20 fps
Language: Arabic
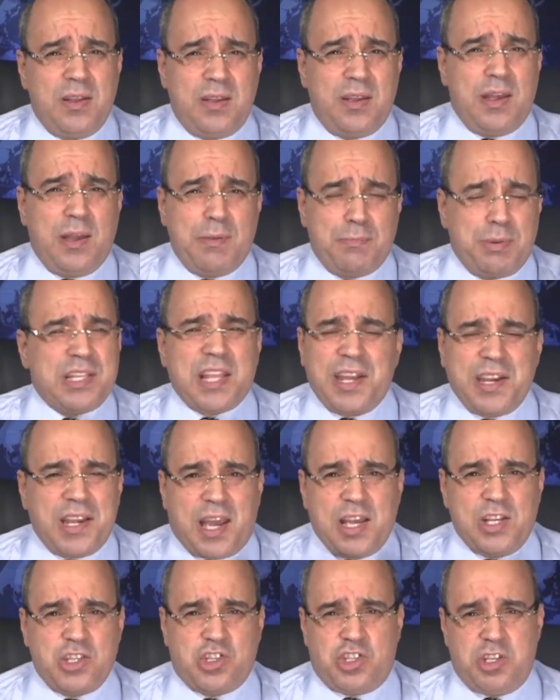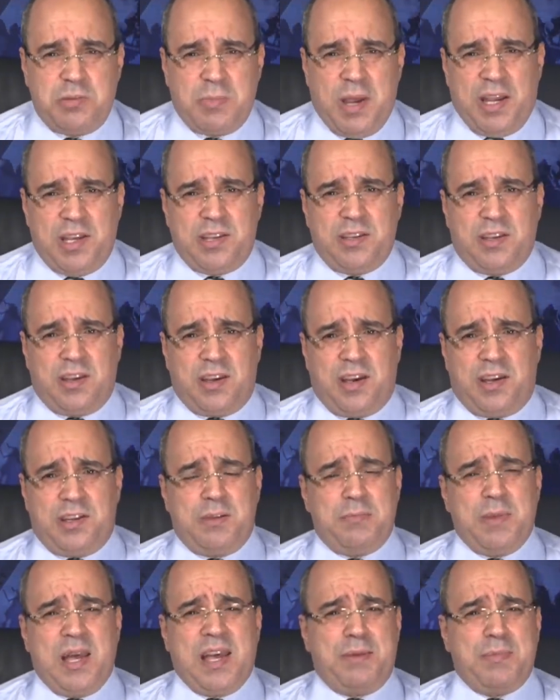آه، بطريقه اجتماعيه
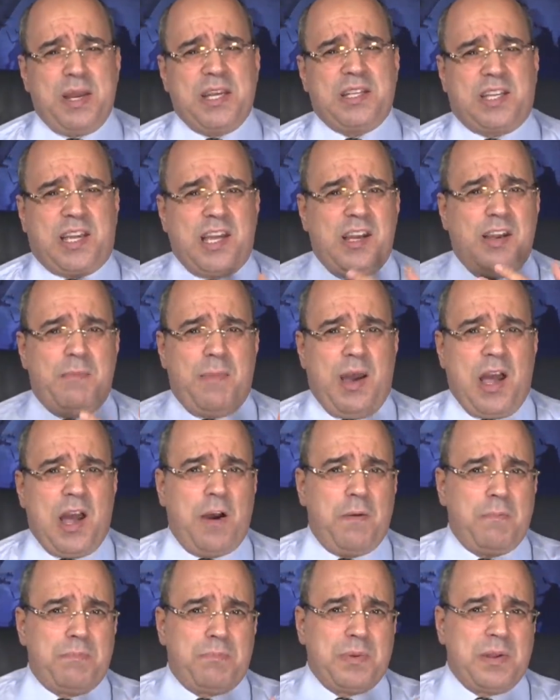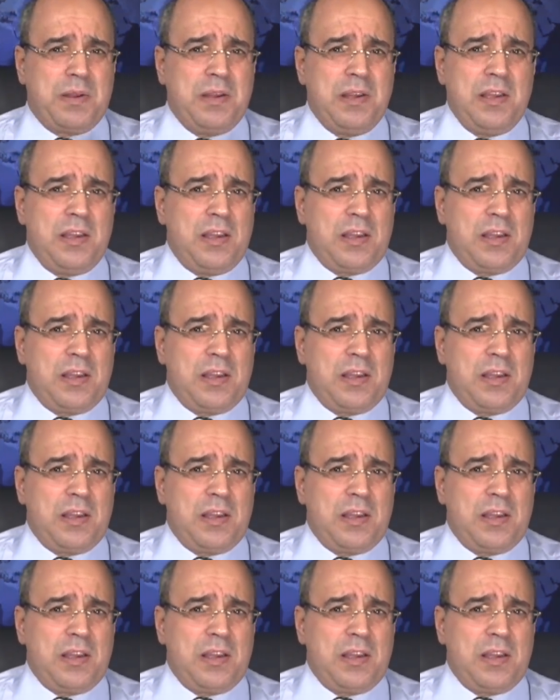يعني ما ما يتكلم معاهم